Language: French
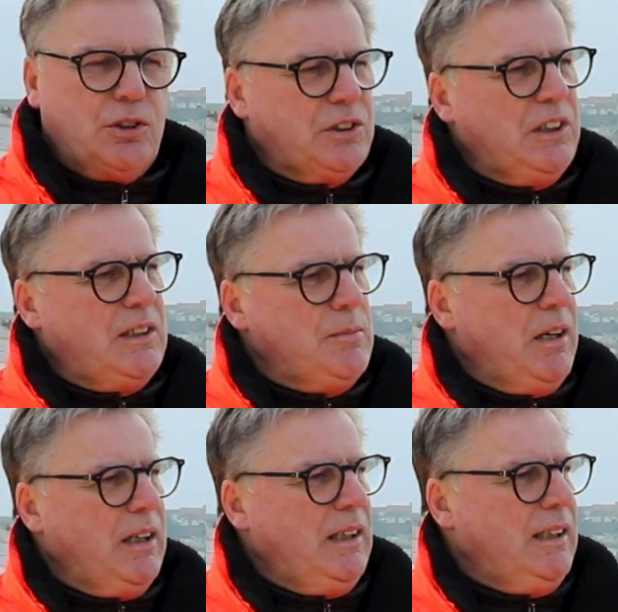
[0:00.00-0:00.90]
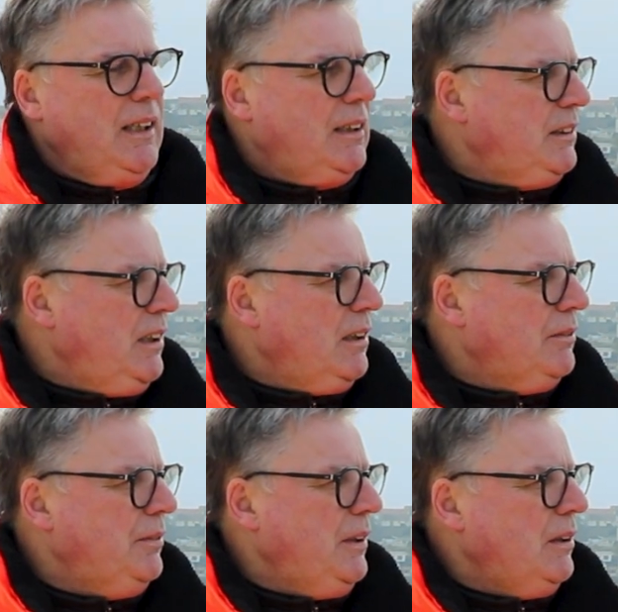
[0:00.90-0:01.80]
chantier a démarré l'année dernière
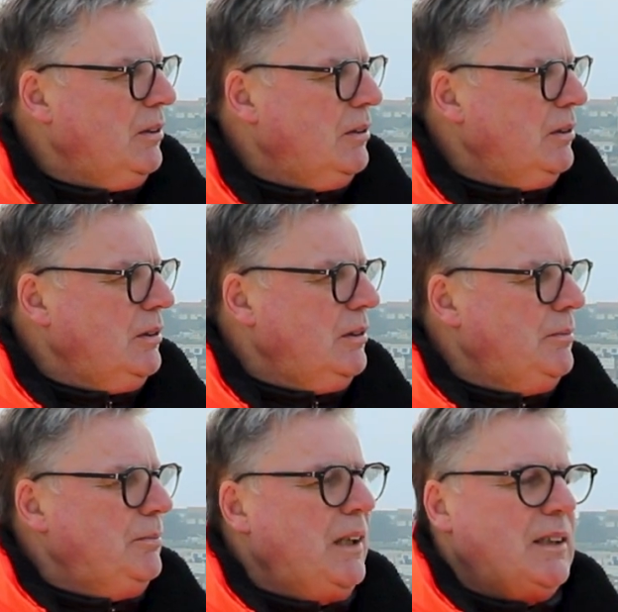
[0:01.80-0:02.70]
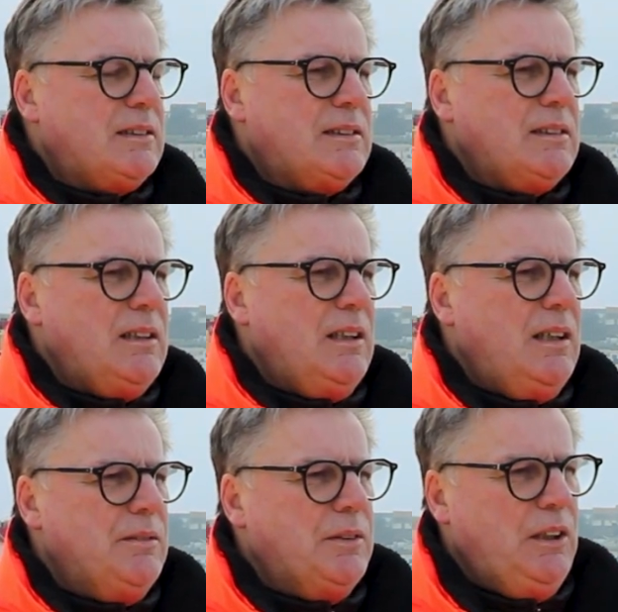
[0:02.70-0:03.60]
vers
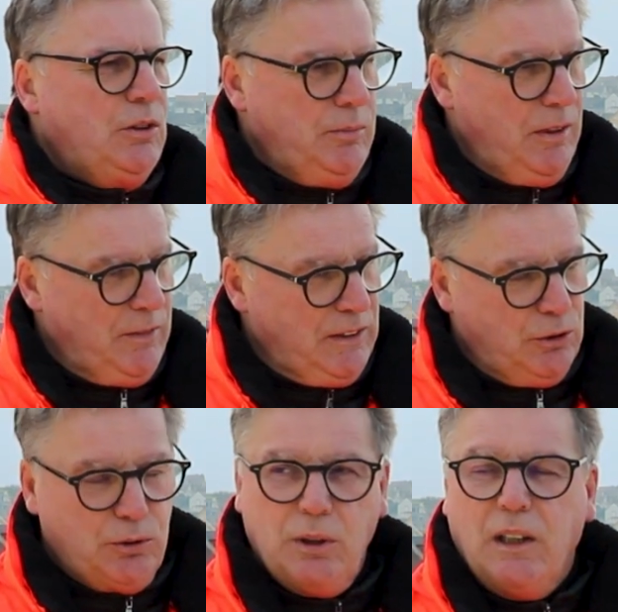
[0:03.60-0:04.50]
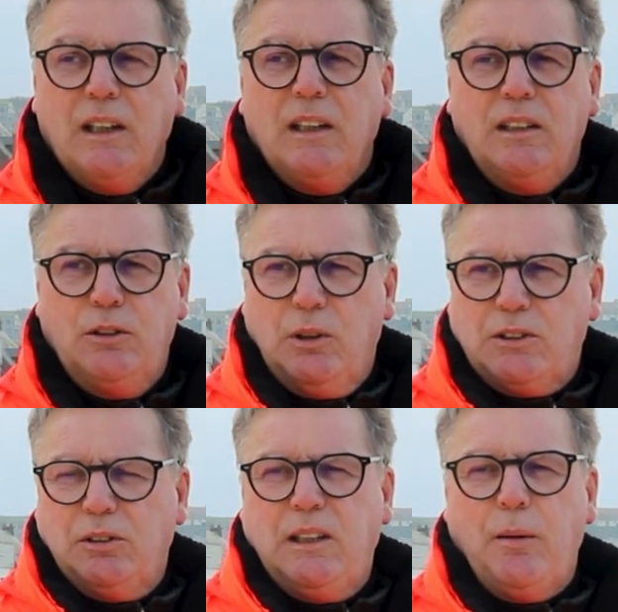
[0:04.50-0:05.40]
mars-avril 2022 il doit
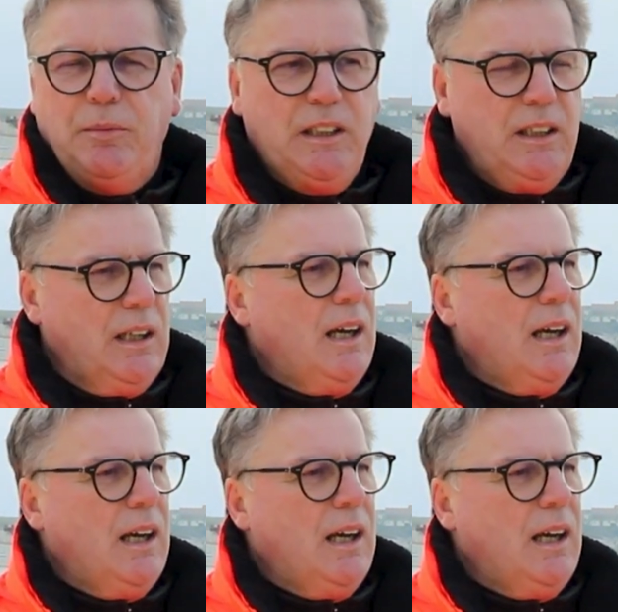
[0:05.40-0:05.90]
se terminer